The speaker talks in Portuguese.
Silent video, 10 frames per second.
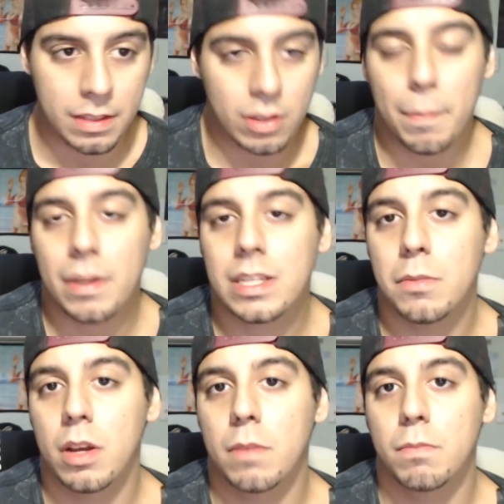Não dá pra
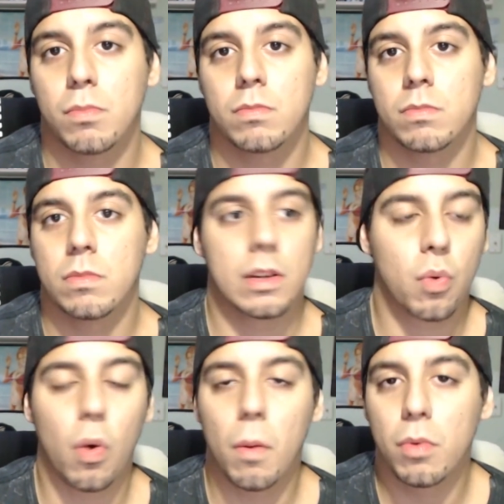saber eh,
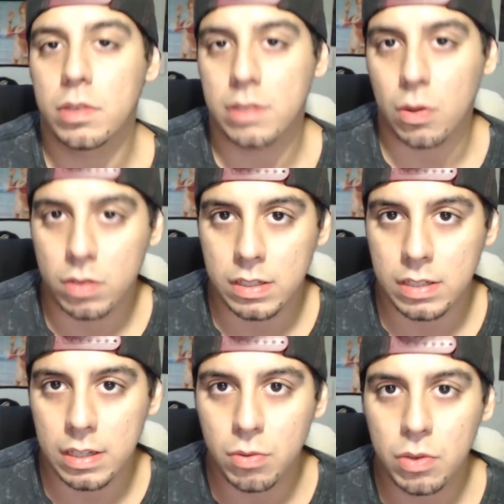como isso está
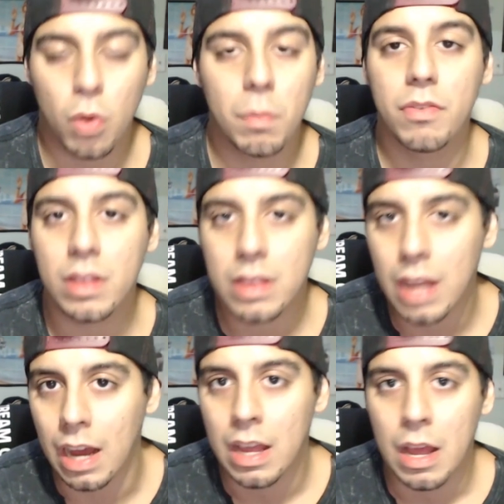acontecendo e como
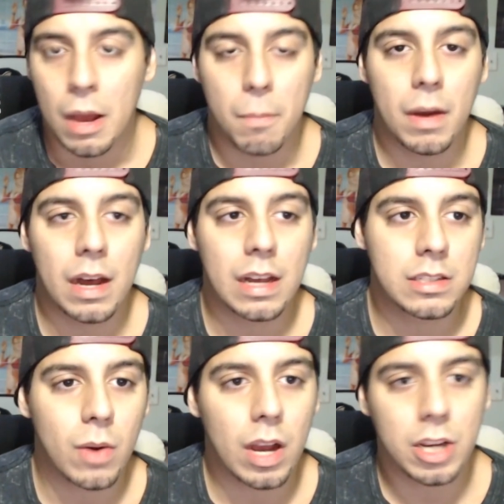evitar,
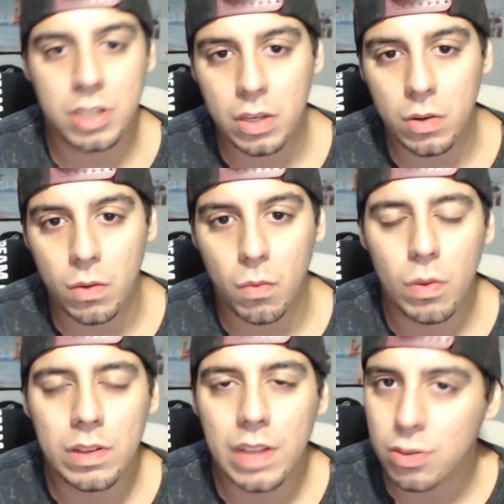mas eu acho que
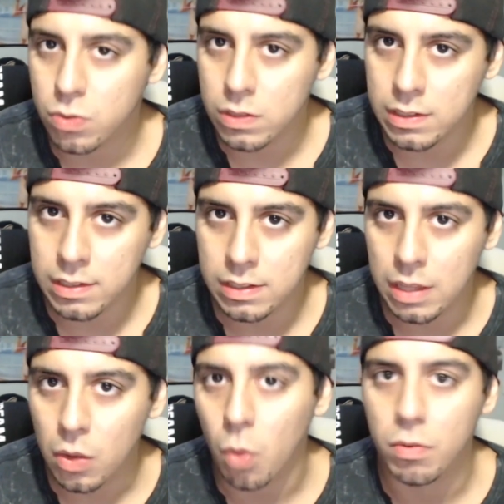uma das coisas
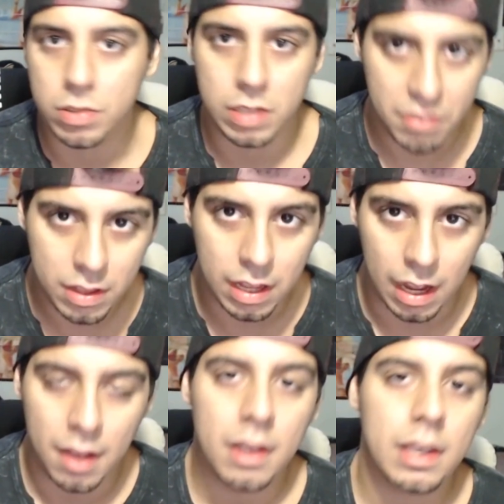tem como você
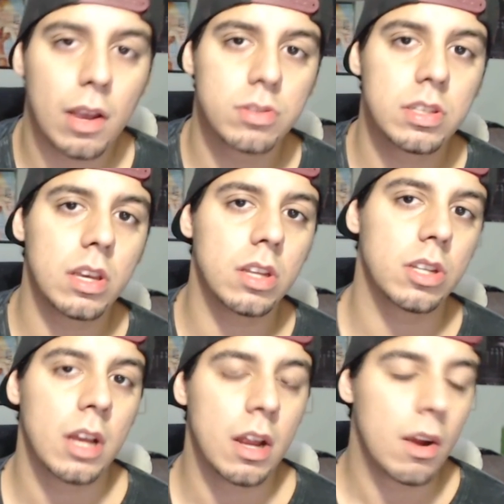evitar, que é o
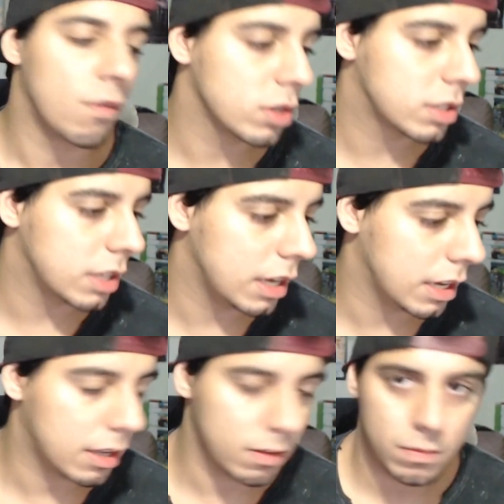seguinte:
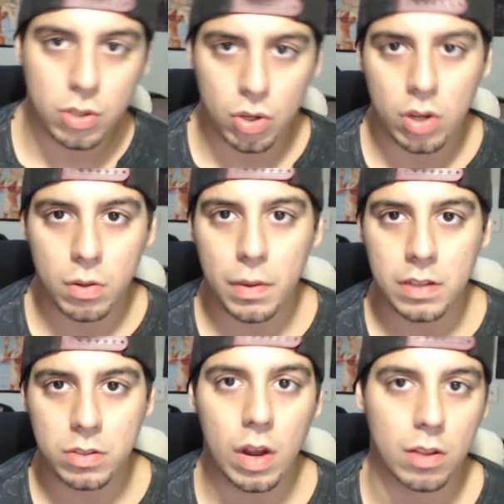você que joga no
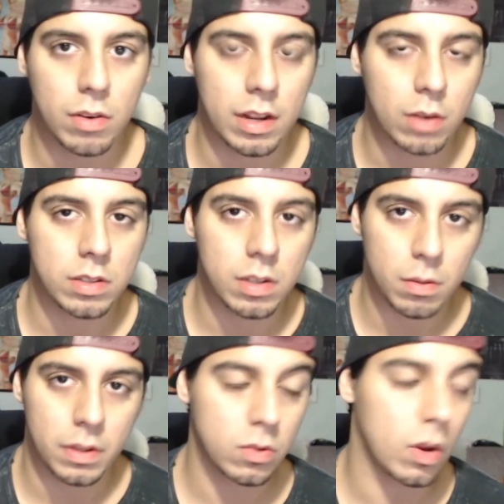PS4, né? Que tá
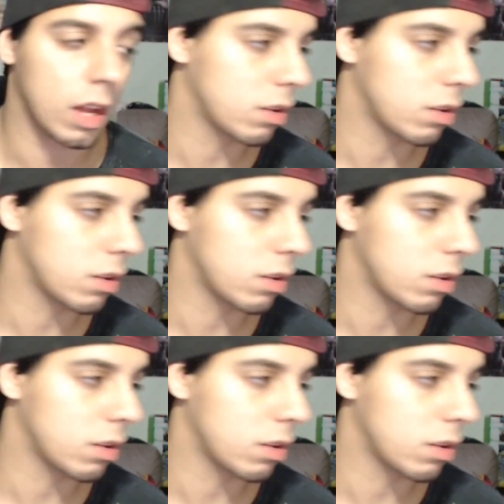acontecendo no PS4.